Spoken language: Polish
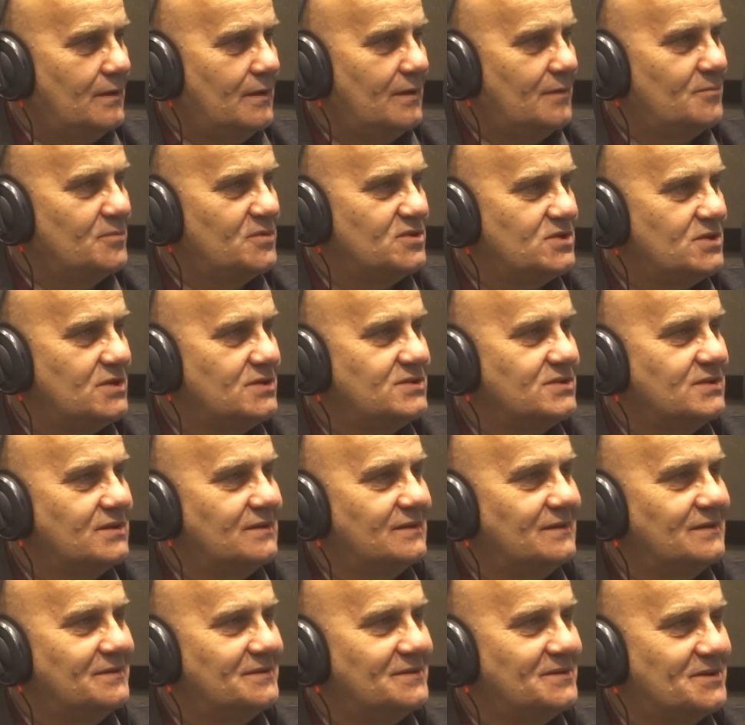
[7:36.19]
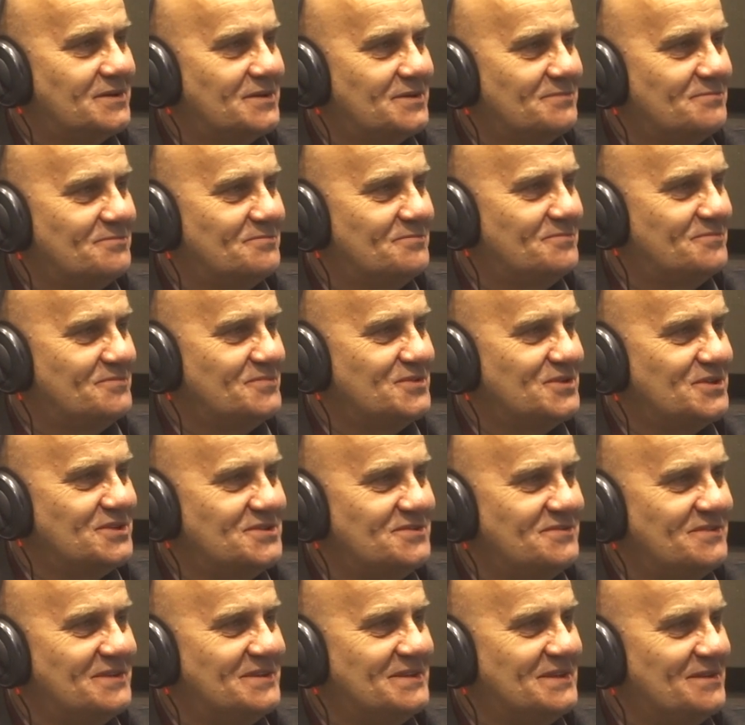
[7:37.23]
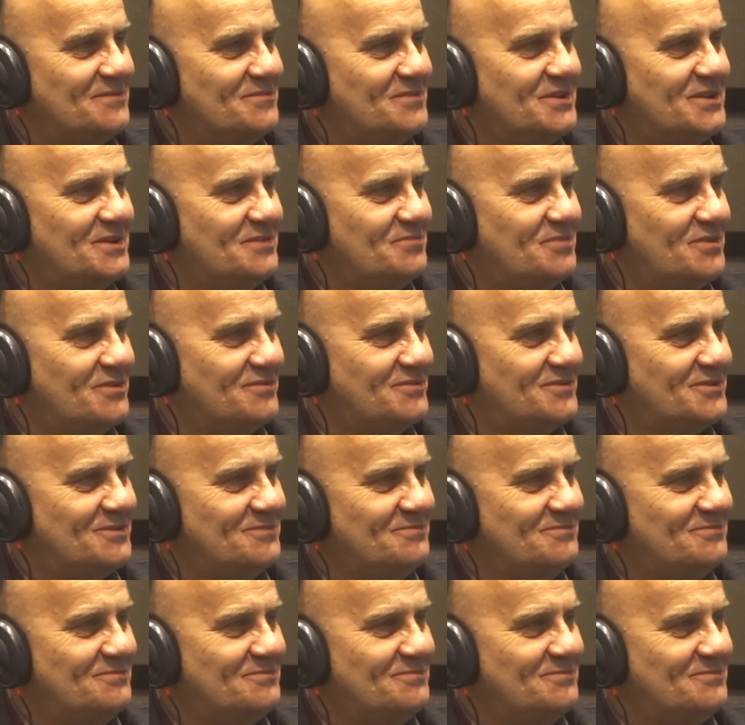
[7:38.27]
A myślę, że przed świętami na pewno.